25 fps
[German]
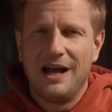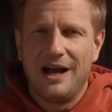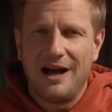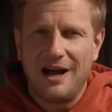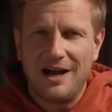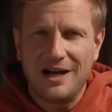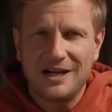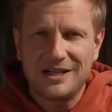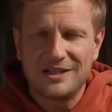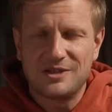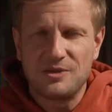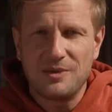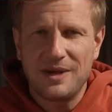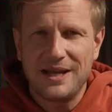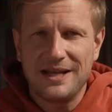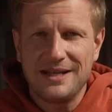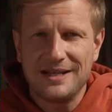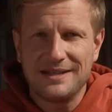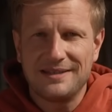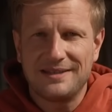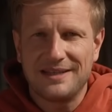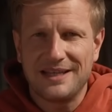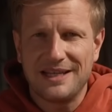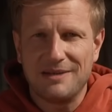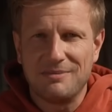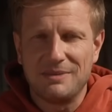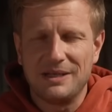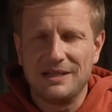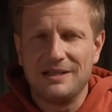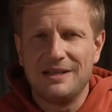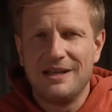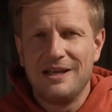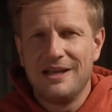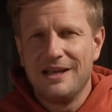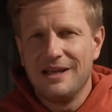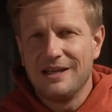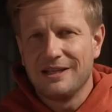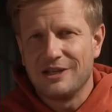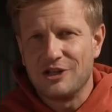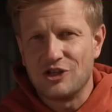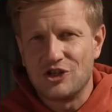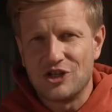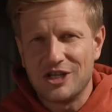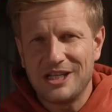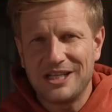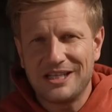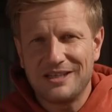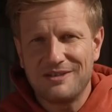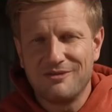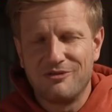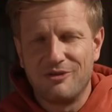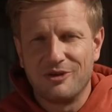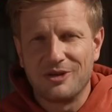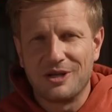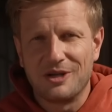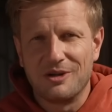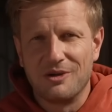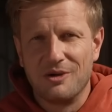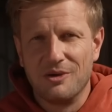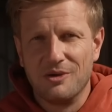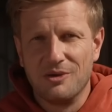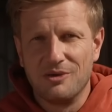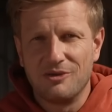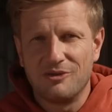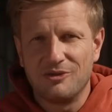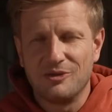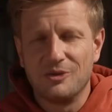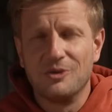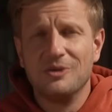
Aktuelle Themen, Geschichten von den Höfen